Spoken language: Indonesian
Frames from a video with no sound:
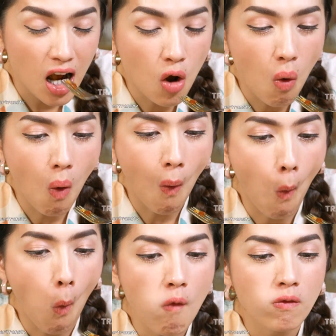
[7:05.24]
bakso di
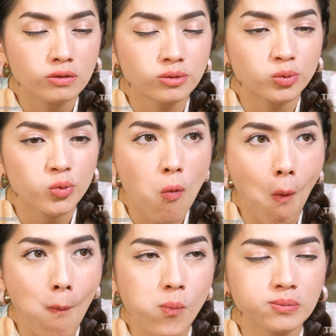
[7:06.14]
sini tuh walaupun kecil-kecil
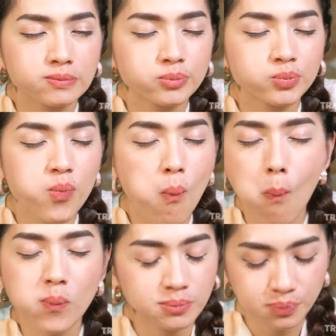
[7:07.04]

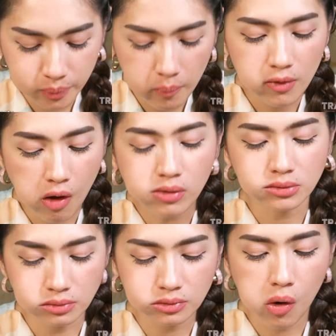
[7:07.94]
lumayan gede-gede
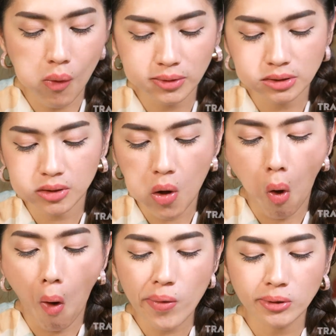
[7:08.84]
juga ya. ya. Iya.
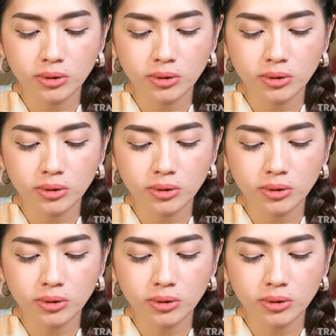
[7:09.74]
Ya.